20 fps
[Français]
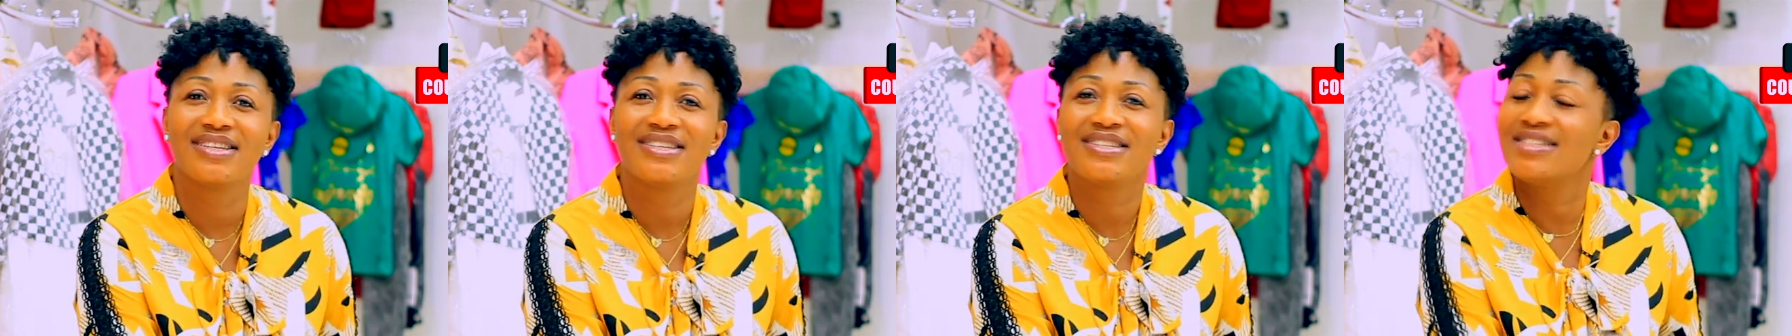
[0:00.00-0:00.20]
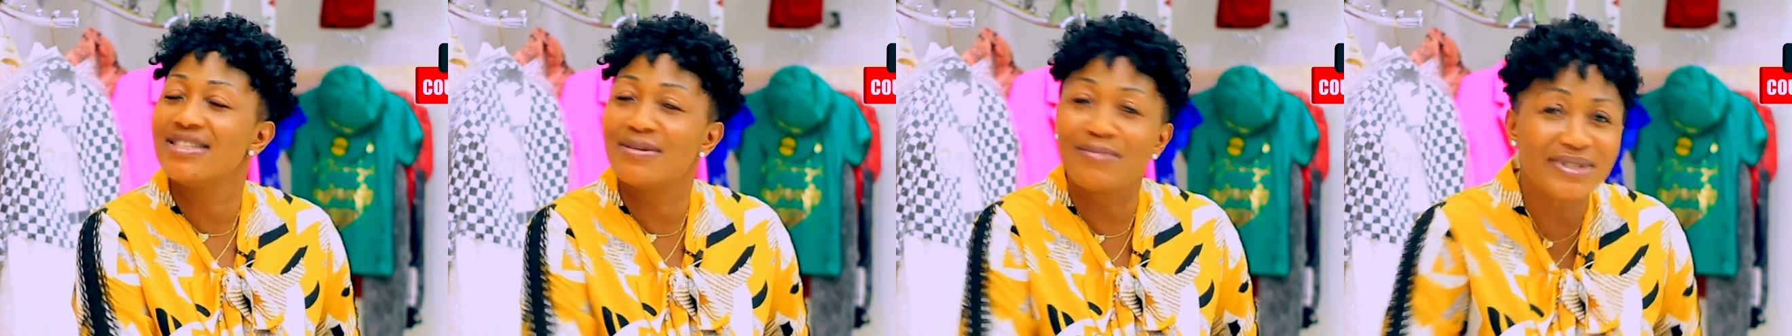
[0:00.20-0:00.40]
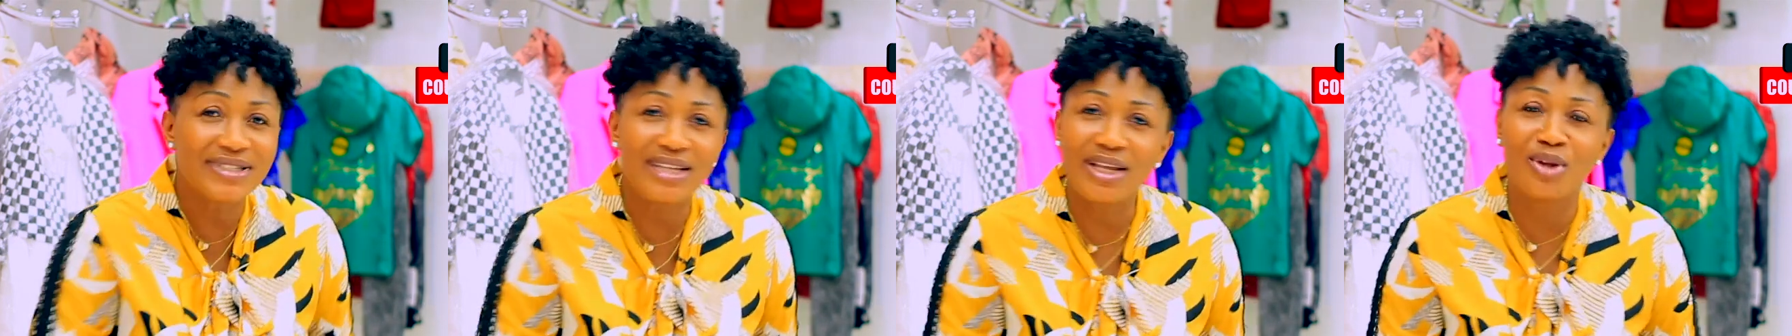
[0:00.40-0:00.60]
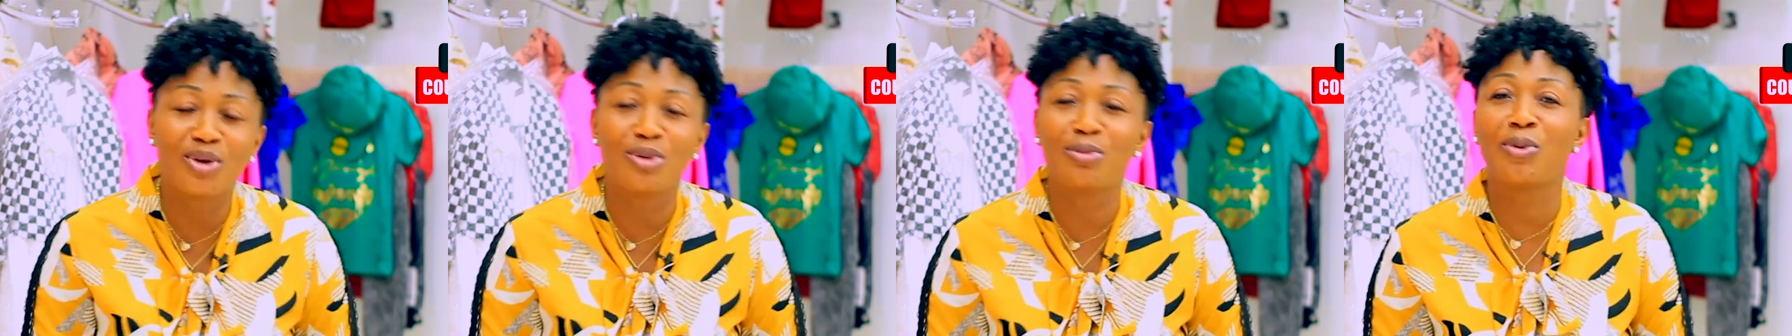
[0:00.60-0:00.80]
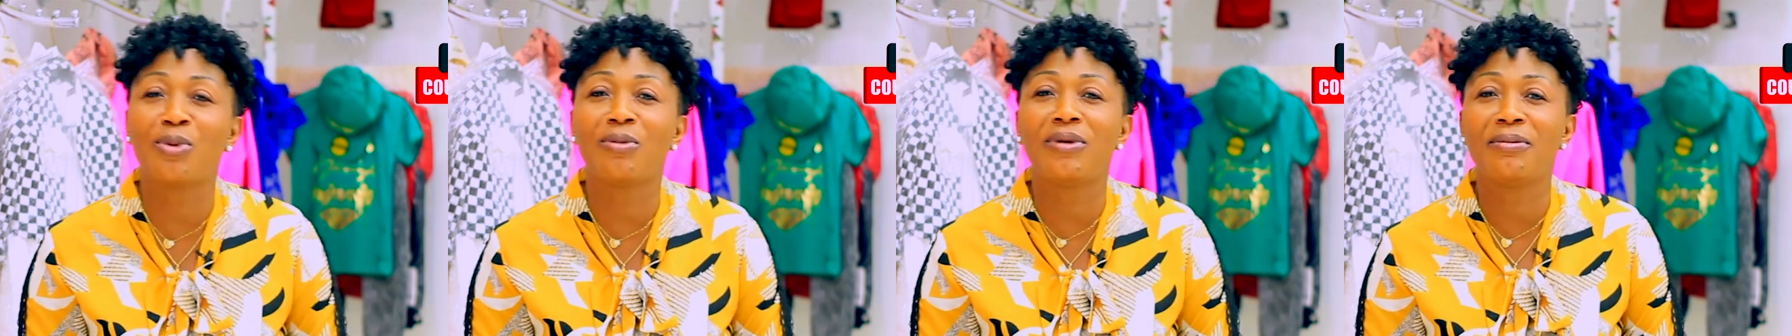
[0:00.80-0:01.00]
C'est pas ça qui est
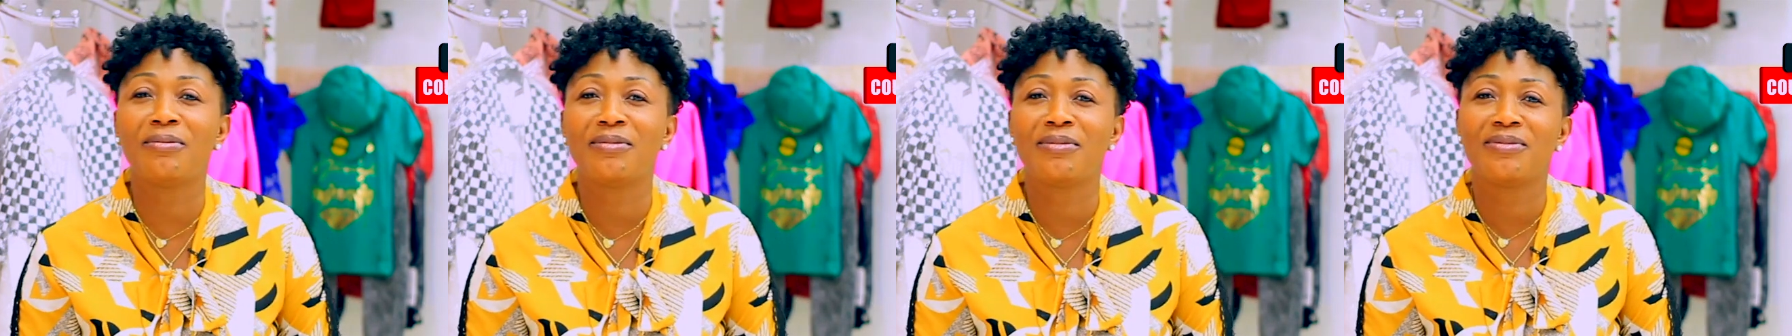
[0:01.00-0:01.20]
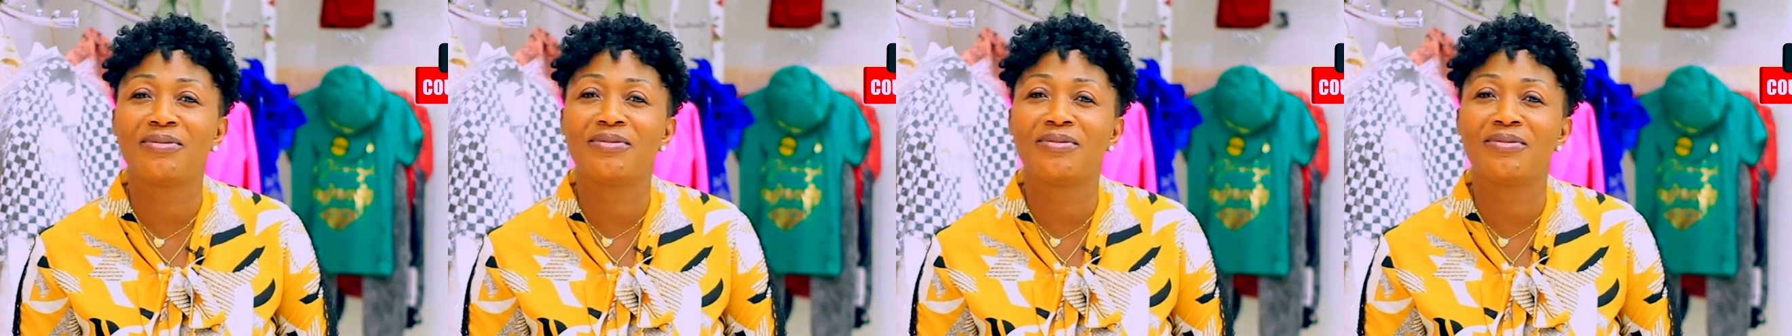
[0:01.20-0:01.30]
le problème.